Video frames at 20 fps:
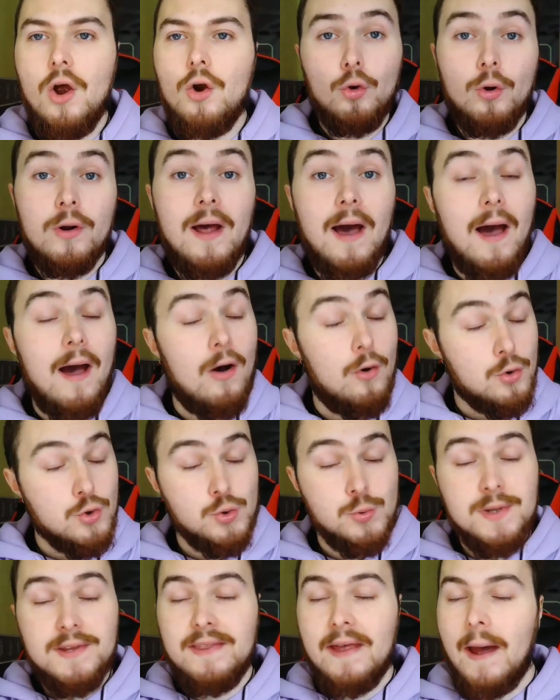Lola a
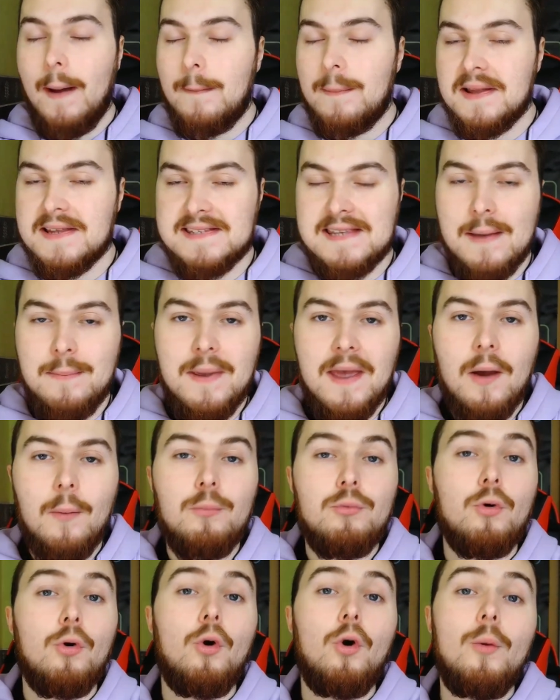ensuite appelé sa mère
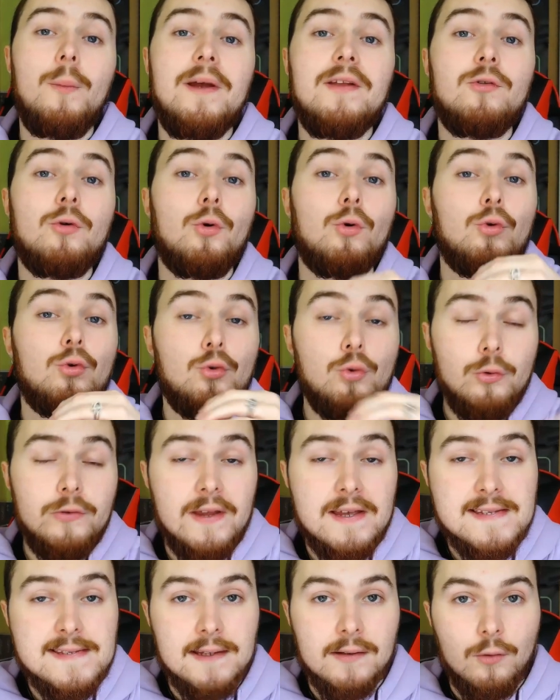pour remettre tout
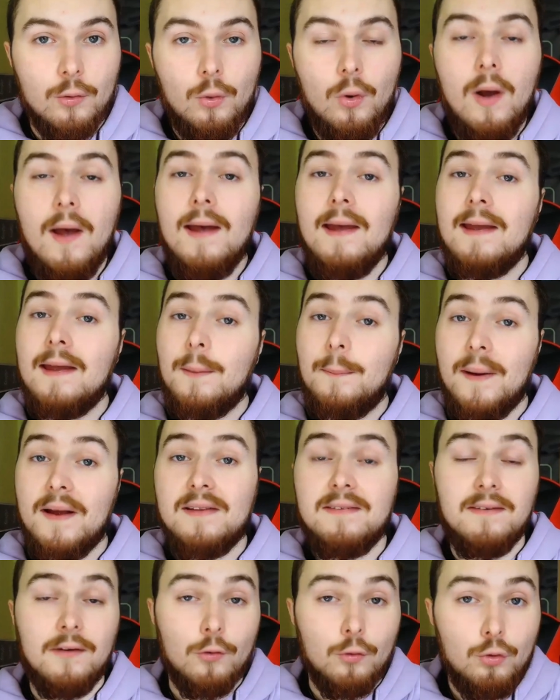à zéro et
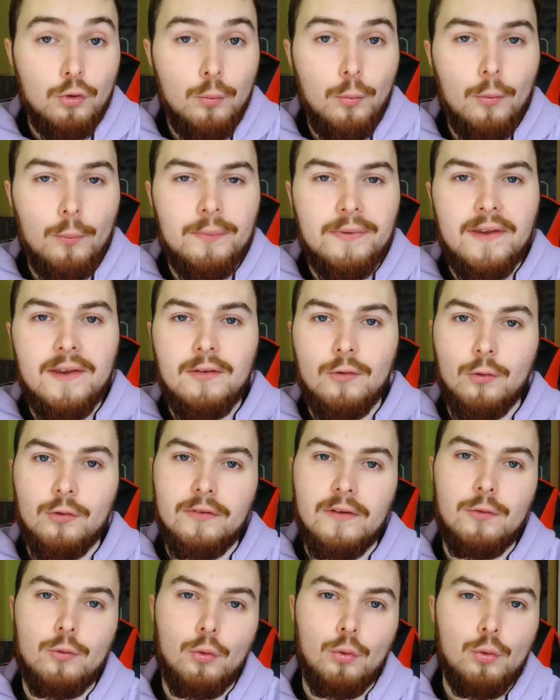partir du bon pied dans
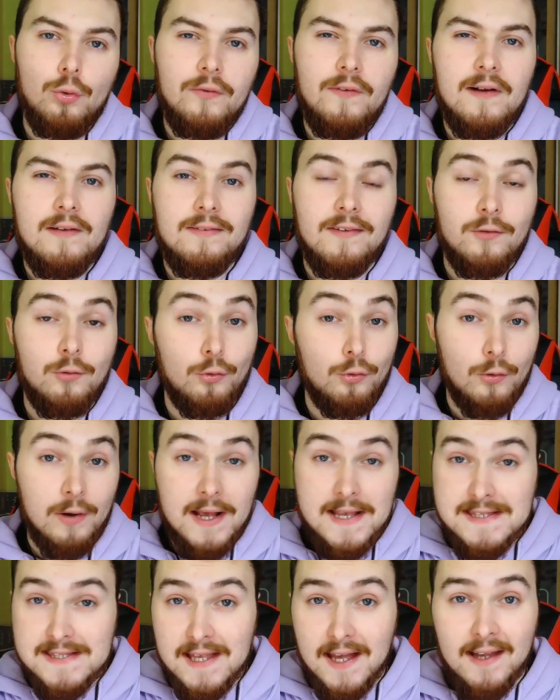cette nouvelle saison de
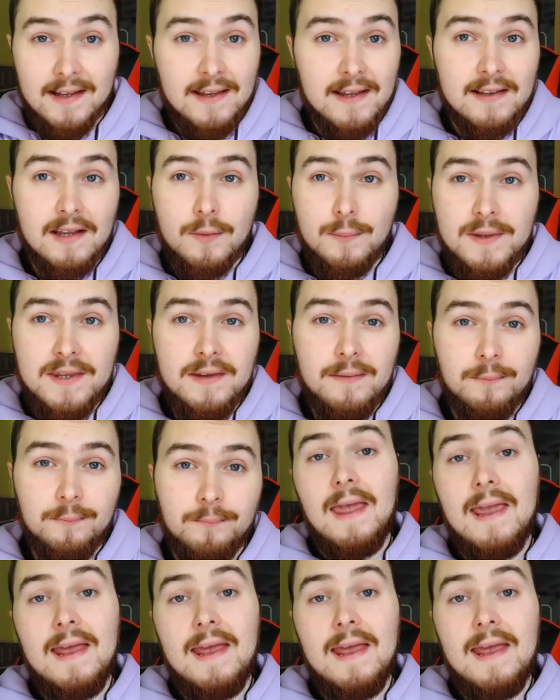la Star Academy.